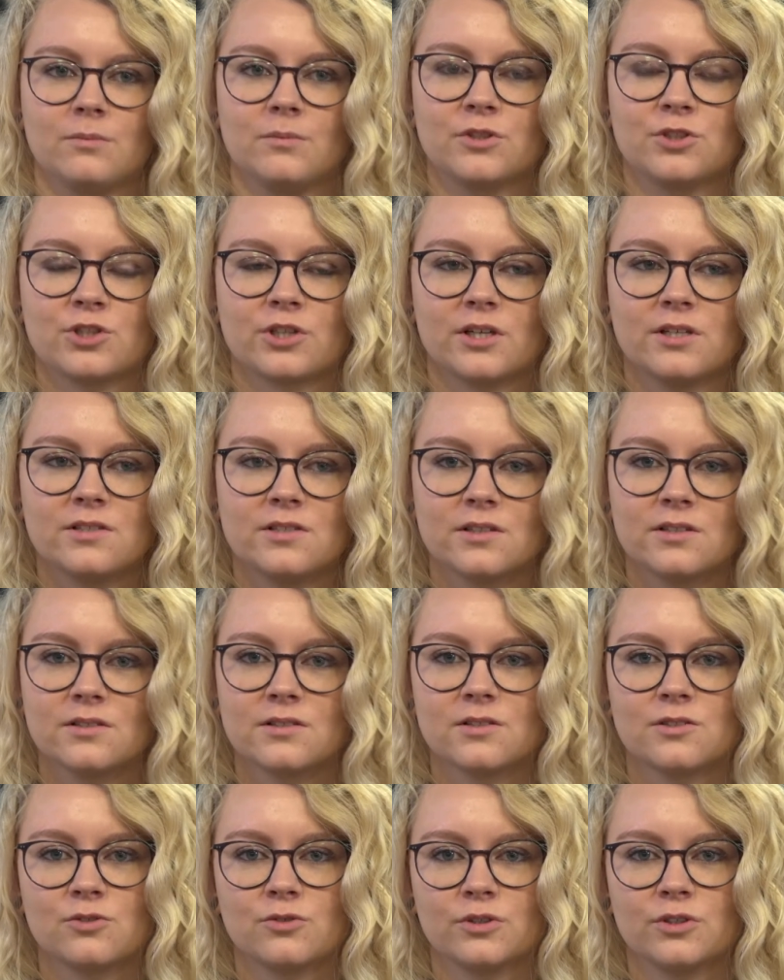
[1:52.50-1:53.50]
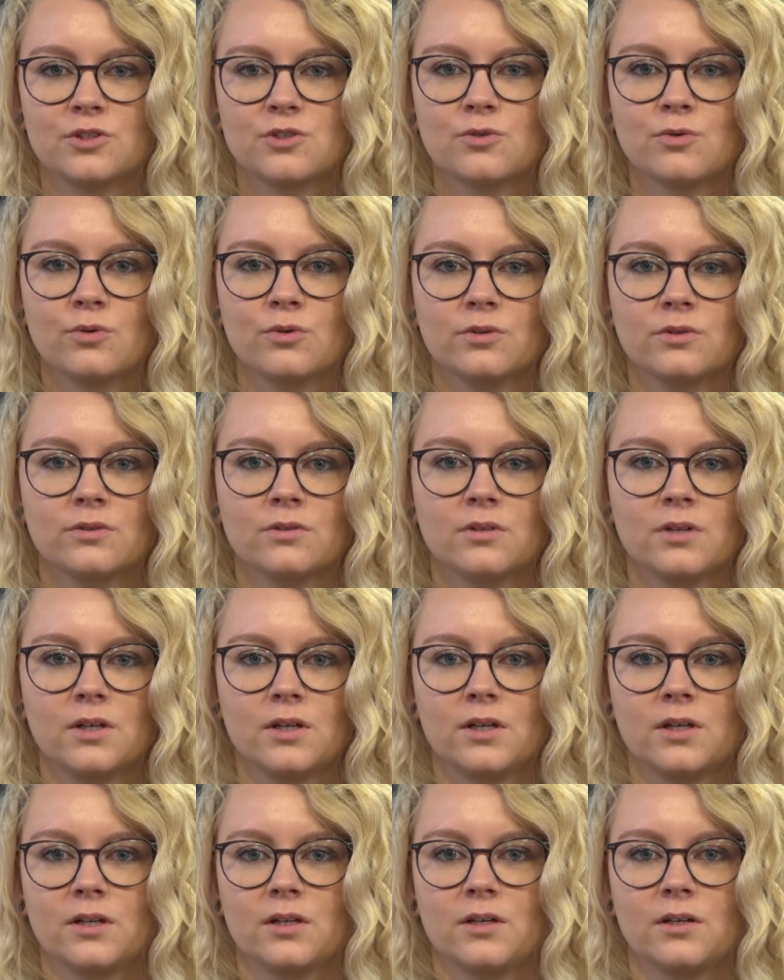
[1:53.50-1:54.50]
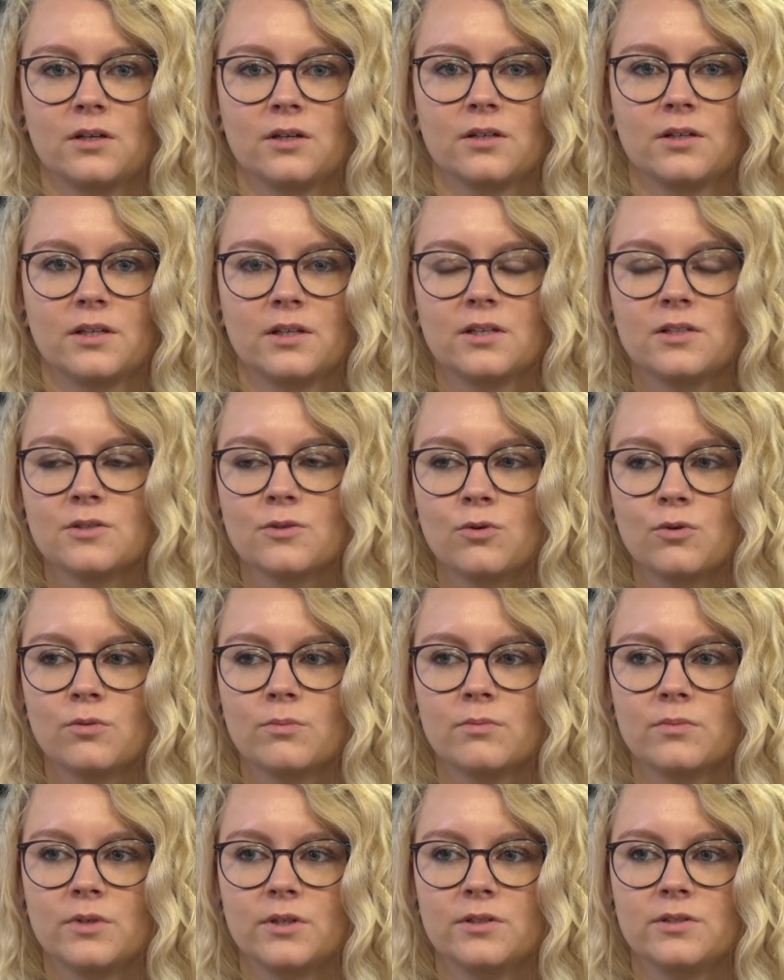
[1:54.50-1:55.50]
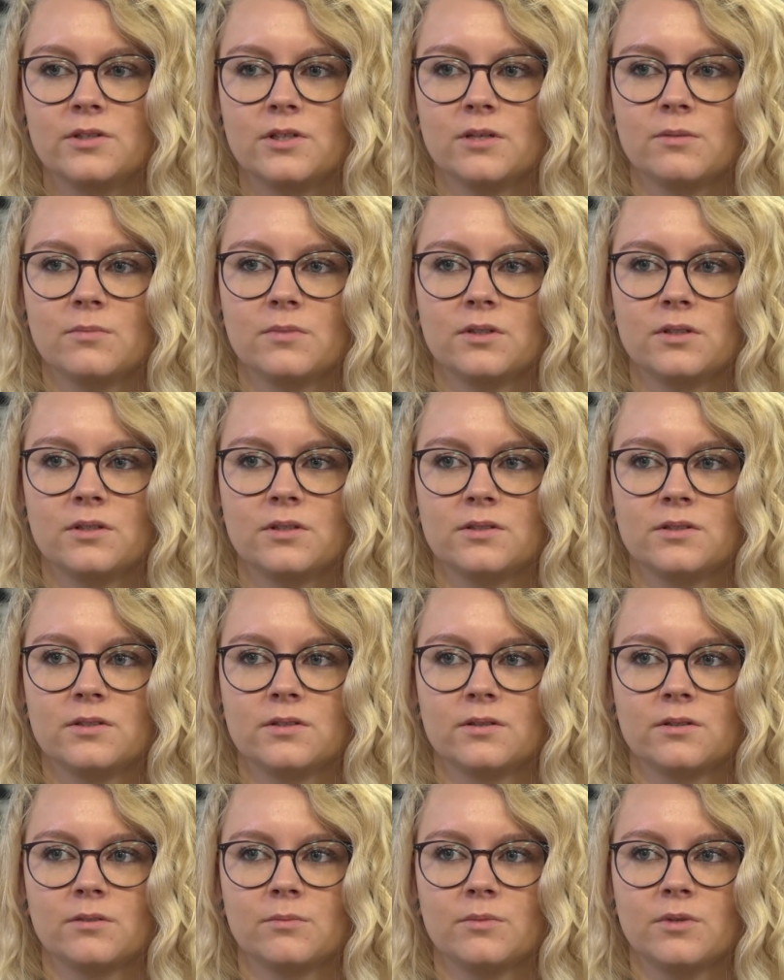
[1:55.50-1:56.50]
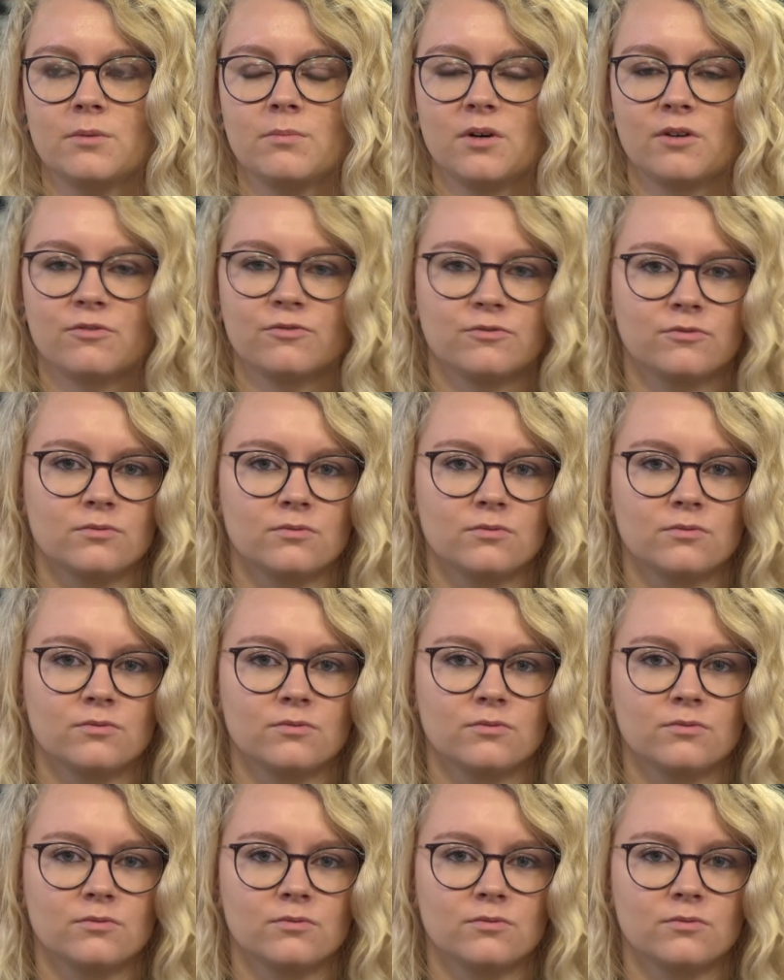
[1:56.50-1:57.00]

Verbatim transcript: Mit stressigen Situationen äh, gehe ich um, indem ich äh, mir immer